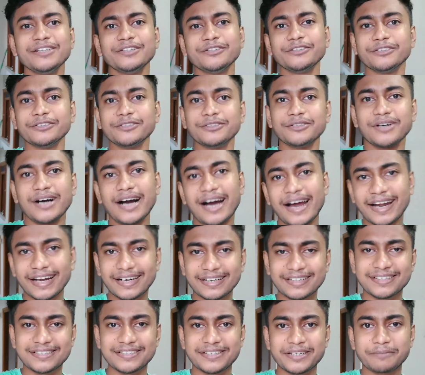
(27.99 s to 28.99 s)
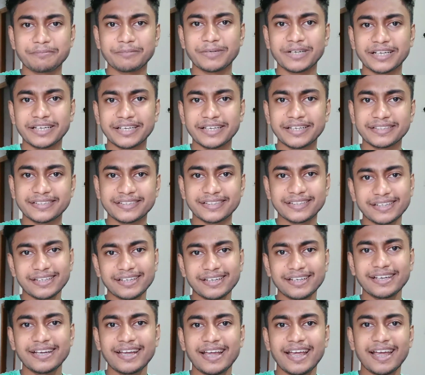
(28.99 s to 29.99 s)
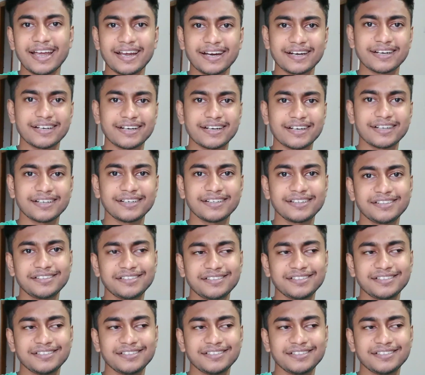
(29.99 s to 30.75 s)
তো আর একটা স্টেপ বাকি আছে একটা